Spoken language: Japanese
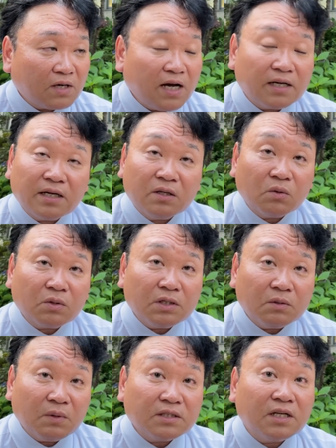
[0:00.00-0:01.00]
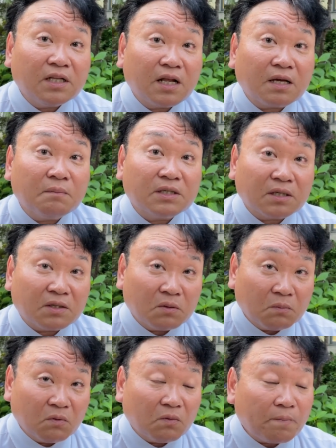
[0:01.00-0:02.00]
会見の時に言わせていただきましたけ
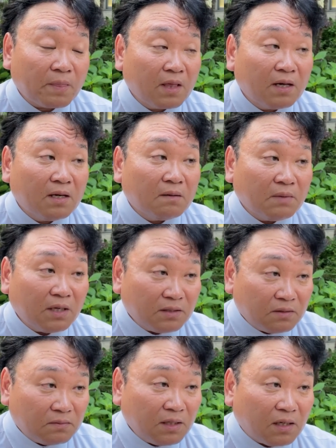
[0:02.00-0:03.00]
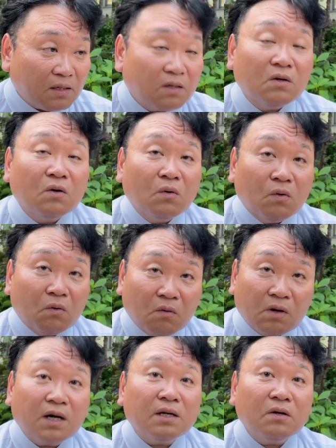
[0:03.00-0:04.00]
どもまずは
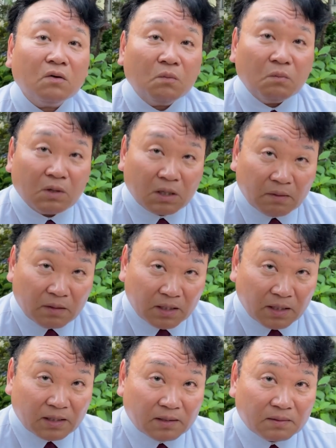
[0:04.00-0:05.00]
お金をもらわない